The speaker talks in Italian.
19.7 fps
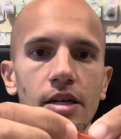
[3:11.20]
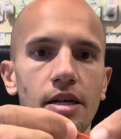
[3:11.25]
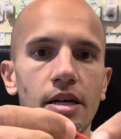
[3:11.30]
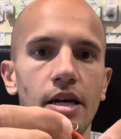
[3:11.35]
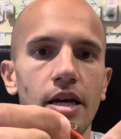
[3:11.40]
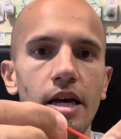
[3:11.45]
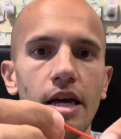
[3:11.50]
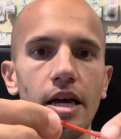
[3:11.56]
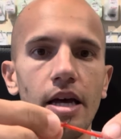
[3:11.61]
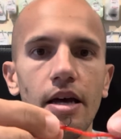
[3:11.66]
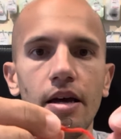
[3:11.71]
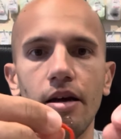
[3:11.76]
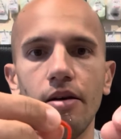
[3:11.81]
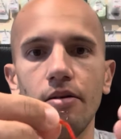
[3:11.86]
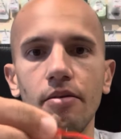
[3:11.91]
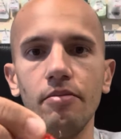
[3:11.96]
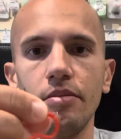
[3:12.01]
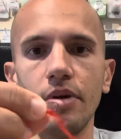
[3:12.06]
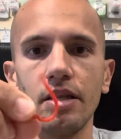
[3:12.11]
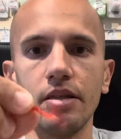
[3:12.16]
eh,
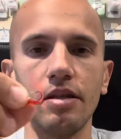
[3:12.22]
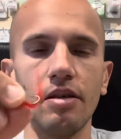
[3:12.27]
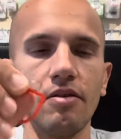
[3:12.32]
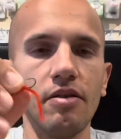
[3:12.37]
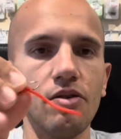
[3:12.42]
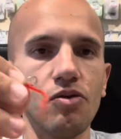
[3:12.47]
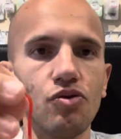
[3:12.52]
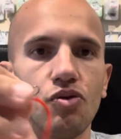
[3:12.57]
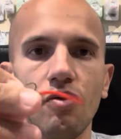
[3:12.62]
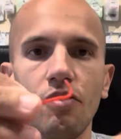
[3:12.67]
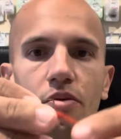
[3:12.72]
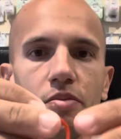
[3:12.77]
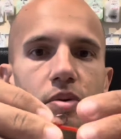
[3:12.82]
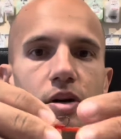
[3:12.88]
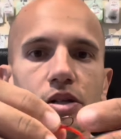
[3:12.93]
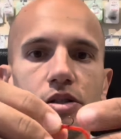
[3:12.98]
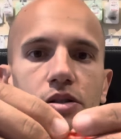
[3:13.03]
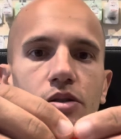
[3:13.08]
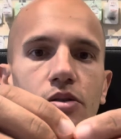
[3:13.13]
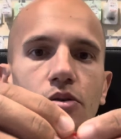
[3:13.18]
mette le sue
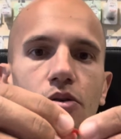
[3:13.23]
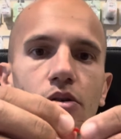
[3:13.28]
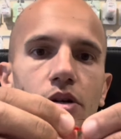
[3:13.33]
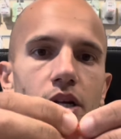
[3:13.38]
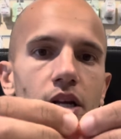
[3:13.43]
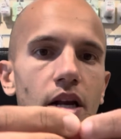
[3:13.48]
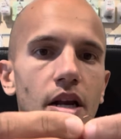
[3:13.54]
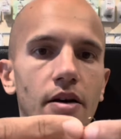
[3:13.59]
vibrazioni,